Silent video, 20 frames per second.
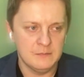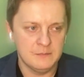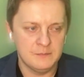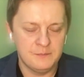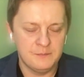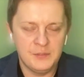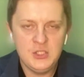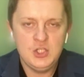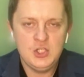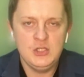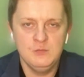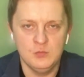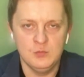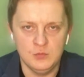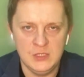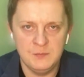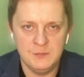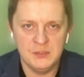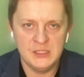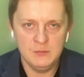Э,
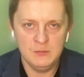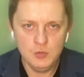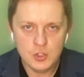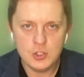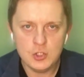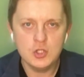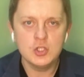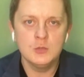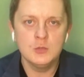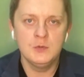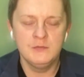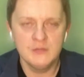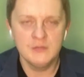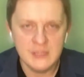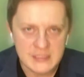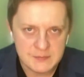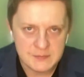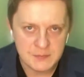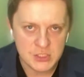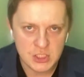почему? Не потому что,
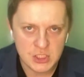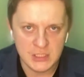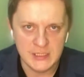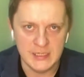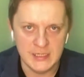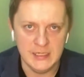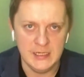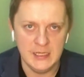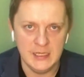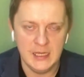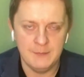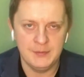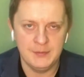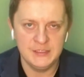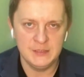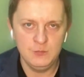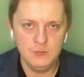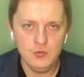чтобы вы нас пожалели,